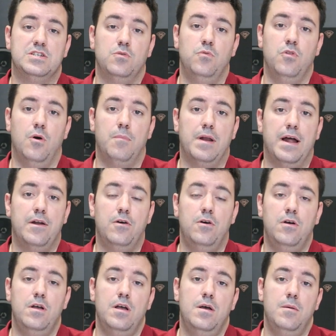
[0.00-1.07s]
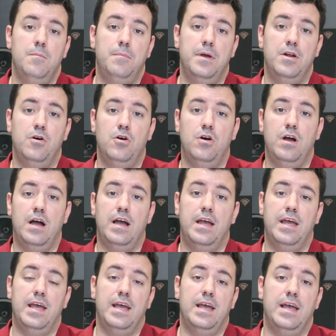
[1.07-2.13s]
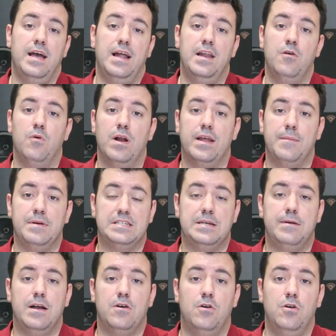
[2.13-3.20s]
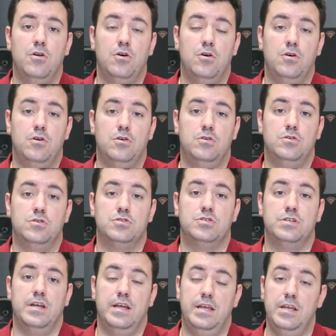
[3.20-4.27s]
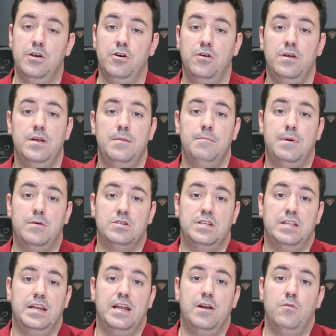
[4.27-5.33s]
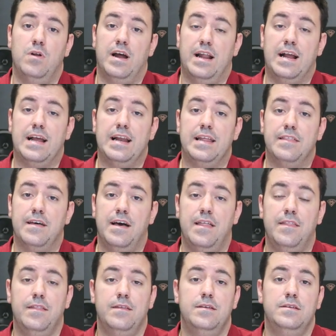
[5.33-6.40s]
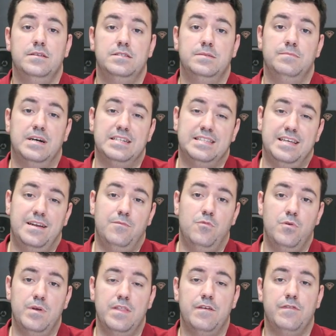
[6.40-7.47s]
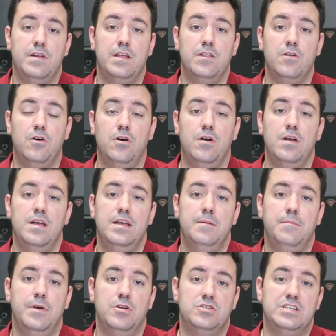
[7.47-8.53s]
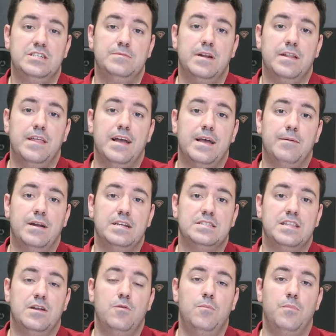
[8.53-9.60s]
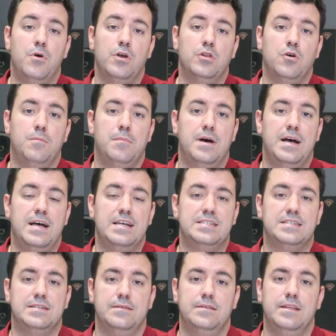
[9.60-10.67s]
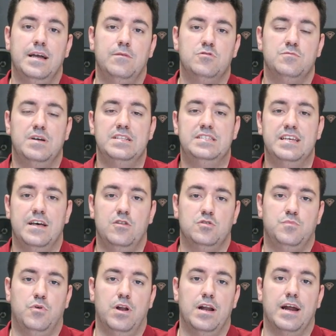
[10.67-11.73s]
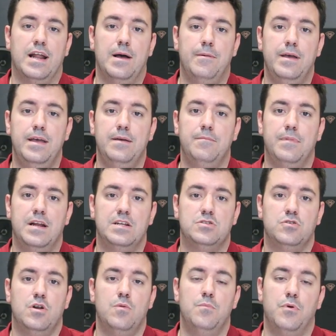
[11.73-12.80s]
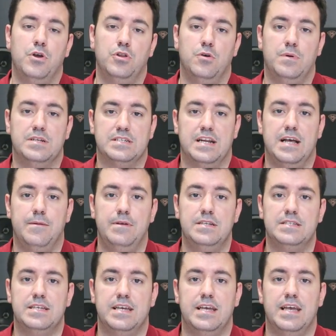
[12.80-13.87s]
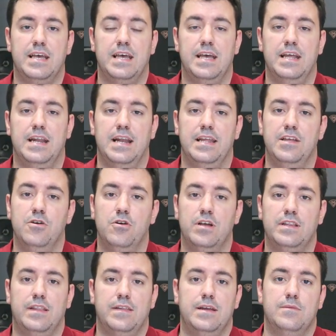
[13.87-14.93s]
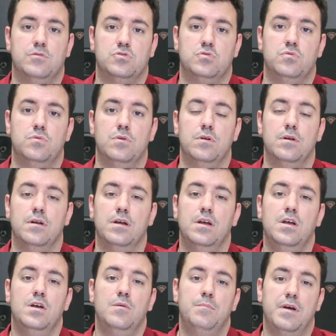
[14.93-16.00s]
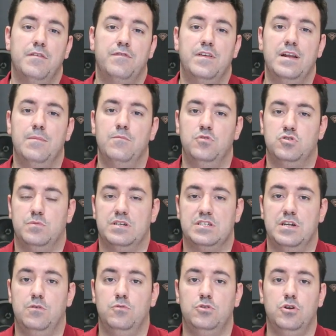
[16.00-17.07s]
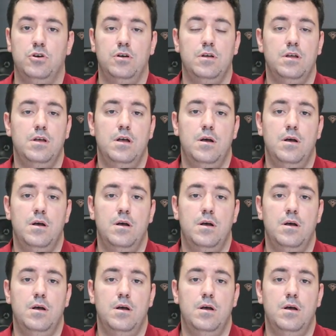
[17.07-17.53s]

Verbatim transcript: en segundo plano, pero eh, al igual que pasaba con los eh, IO, vamos a tener una gran calidad, va a estar muy bien definido, pero sí que es verdad que van a estar un poquito más, digamos, manchados por el grave, van a sonar un poquito más graves que en el IO, que tendríamos un perfil mucho más neutro.